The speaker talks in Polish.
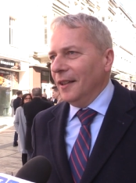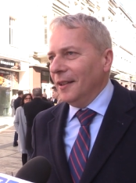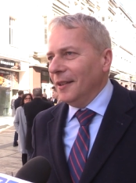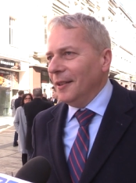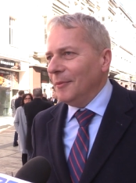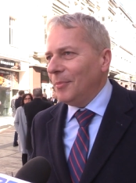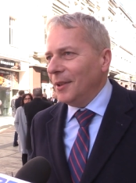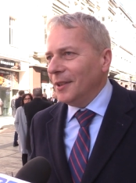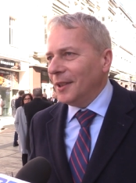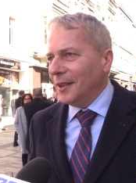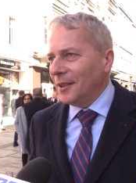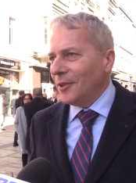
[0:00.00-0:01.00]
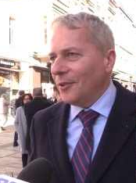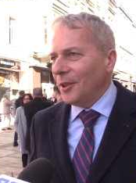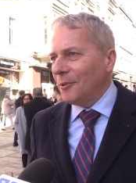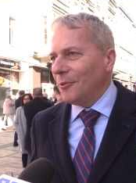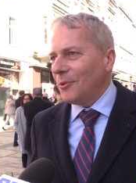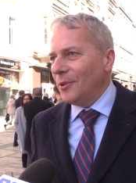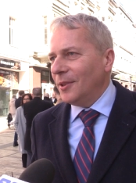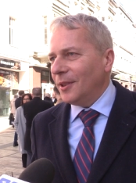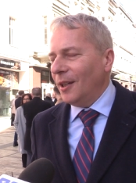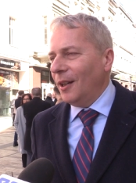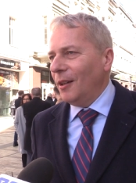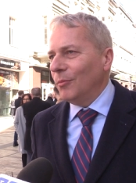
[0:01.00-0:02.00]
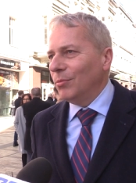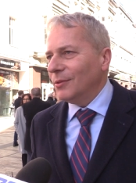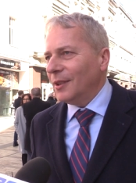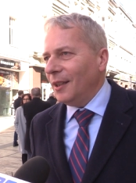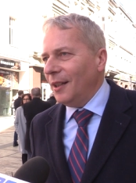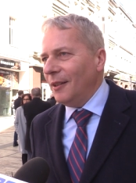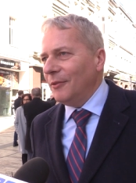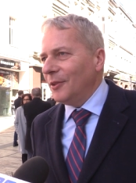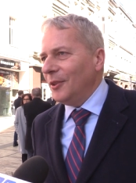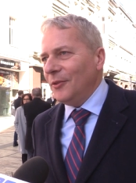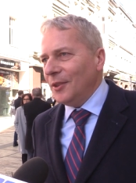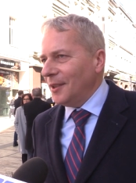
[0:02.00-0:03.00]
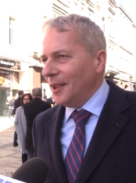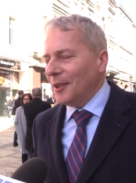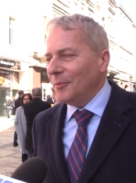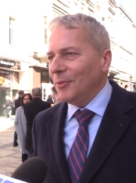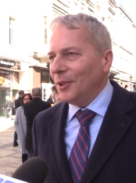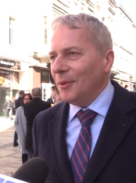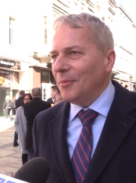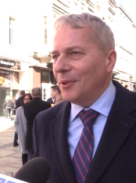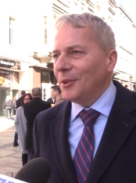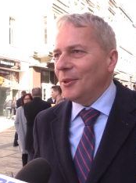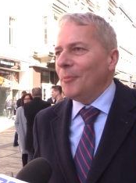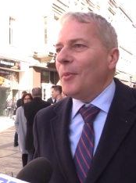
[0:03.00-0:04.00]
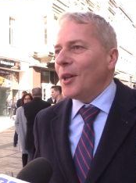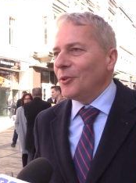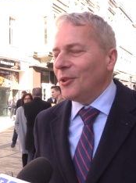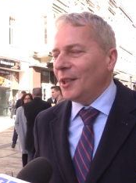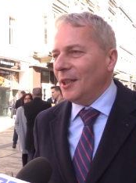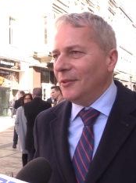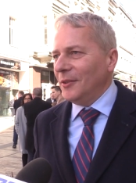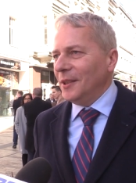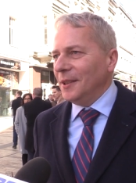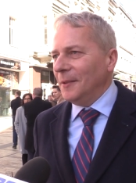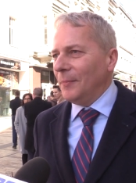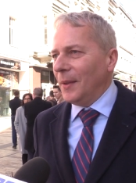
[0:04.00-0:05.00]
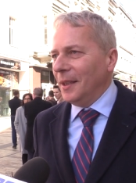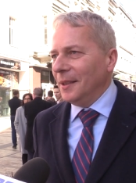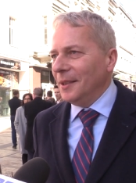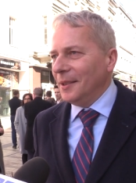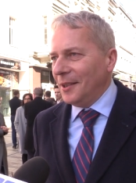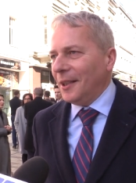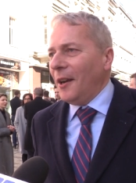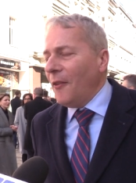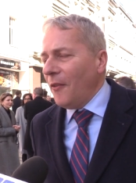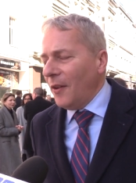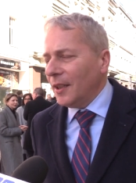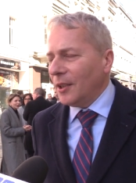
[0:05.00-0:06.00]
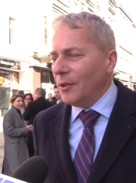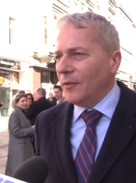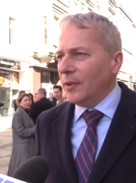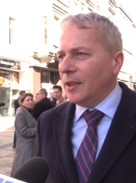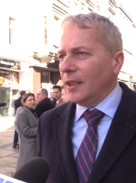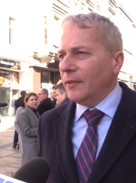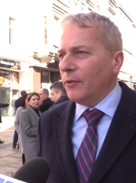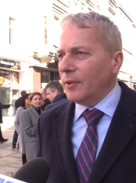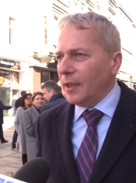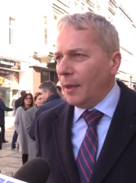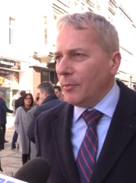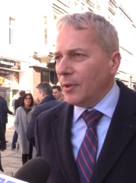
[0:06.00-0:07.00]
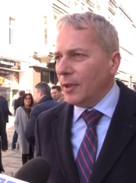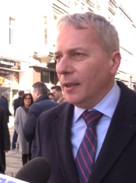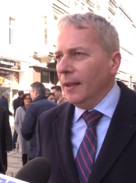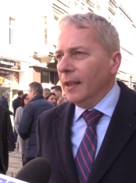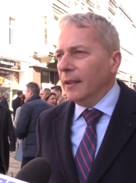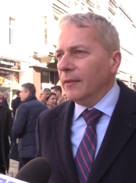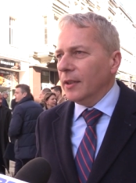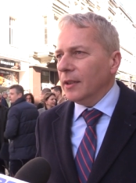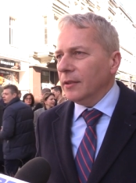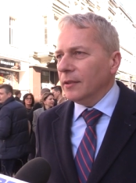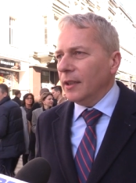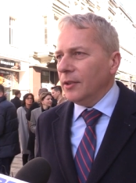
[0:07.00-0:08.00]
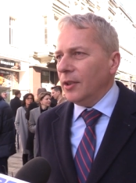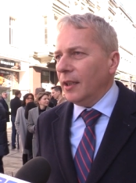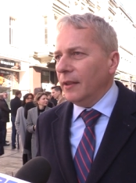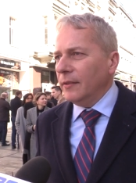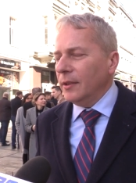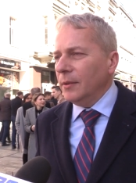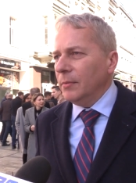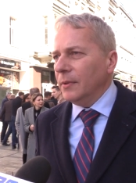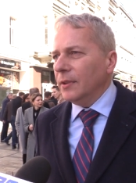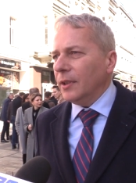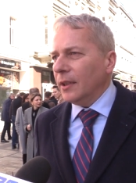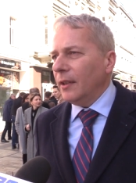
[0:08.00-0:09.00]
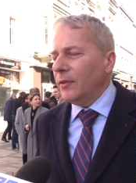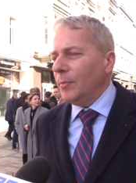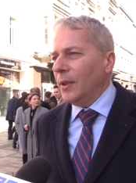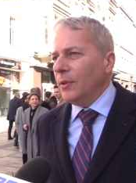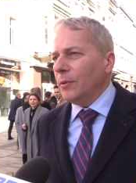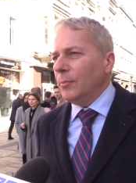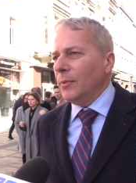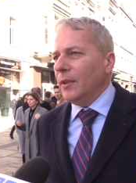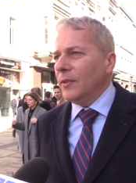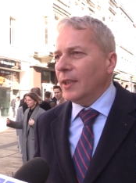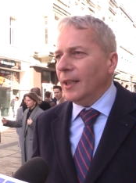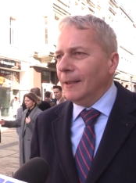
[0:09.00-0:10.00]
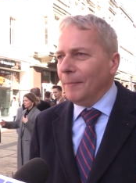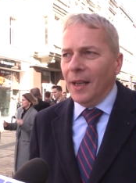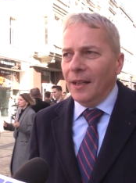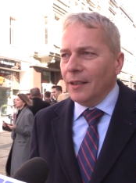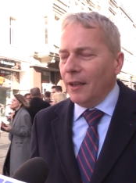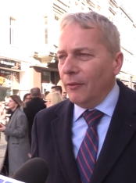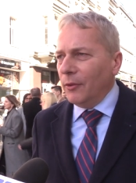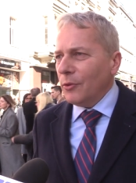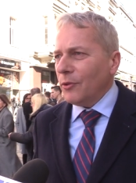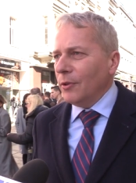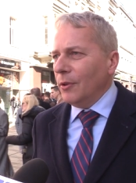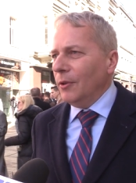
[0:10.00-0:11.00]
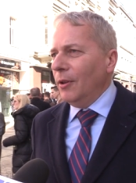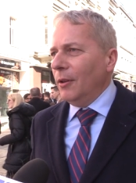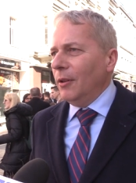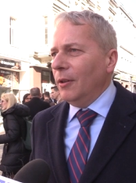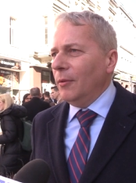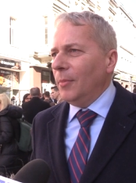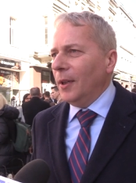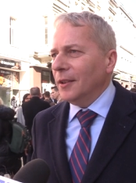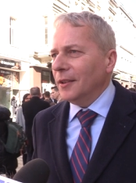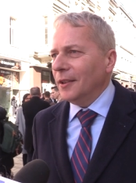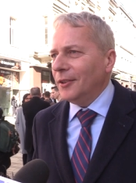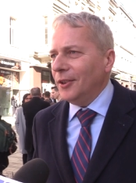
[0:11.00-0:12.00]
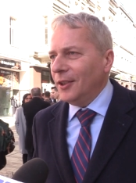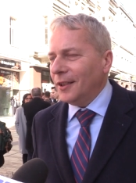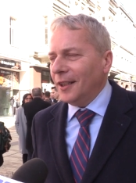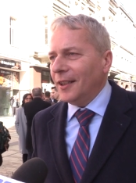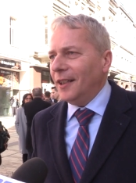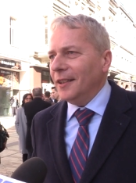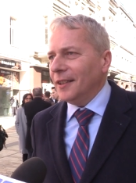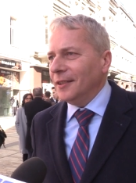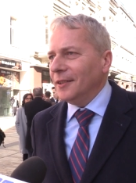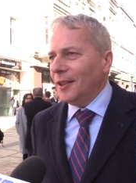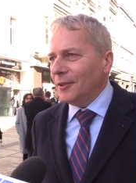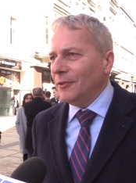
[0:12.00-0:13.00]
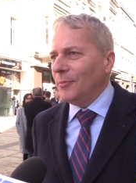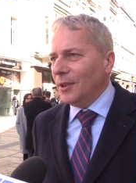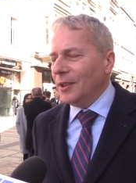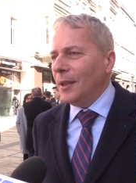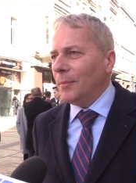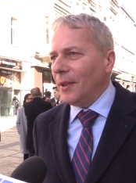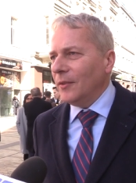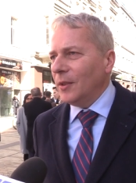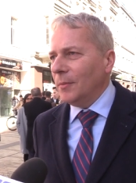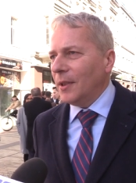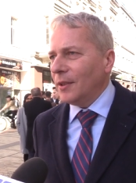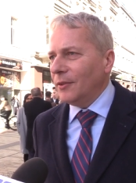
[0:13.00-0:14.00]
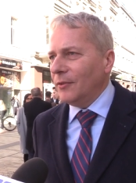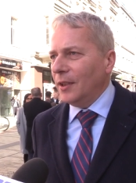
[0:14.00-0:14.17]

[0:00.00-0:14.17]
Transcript: E, pani Katarzyna Kuczyńska-Budka w Gliwicach. Myślę, będzie bardzo ciekawe, e, ciekawa walka o zwycięstwo Zabrze. Wygląda ciekawiej pani Rupniewska, Jawożno, e, pan Kirker, ale kandydatów będzie naprawdę bardzo